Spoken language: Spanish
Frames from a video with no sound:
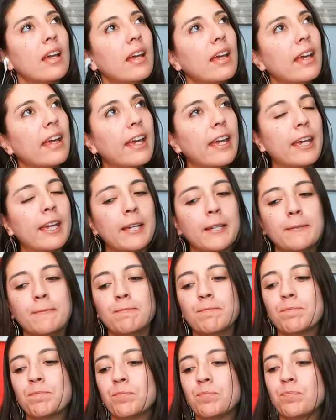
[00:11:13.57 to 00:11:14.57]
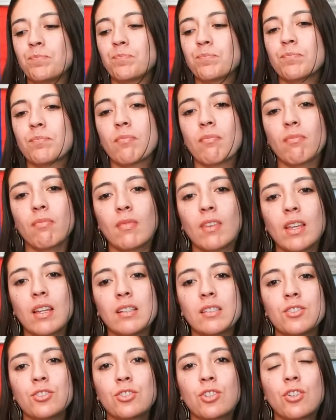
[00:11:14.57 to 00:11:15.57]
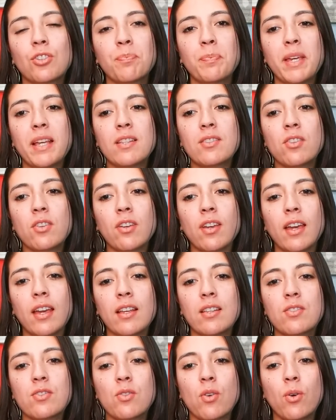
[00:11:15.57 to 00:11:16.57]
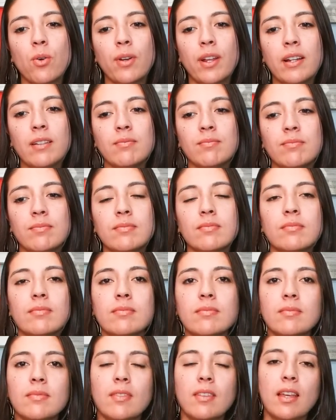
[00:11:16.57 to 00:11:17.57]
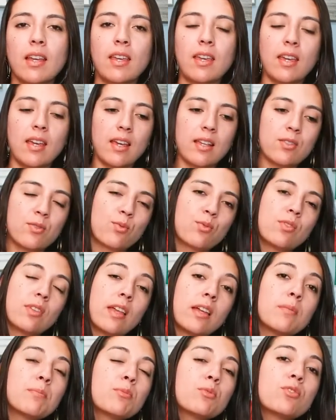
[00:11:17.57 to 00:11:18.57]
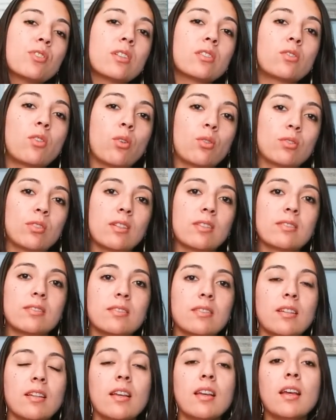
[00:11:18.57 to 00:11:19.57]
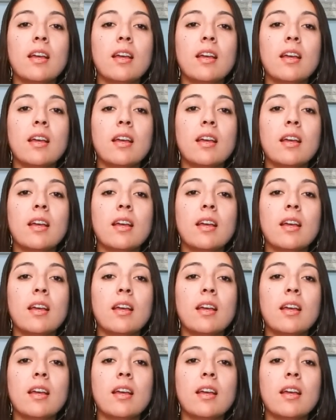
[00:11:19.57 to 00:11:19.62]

Em, yo pienso que es hora de que sucedan muchas cosas.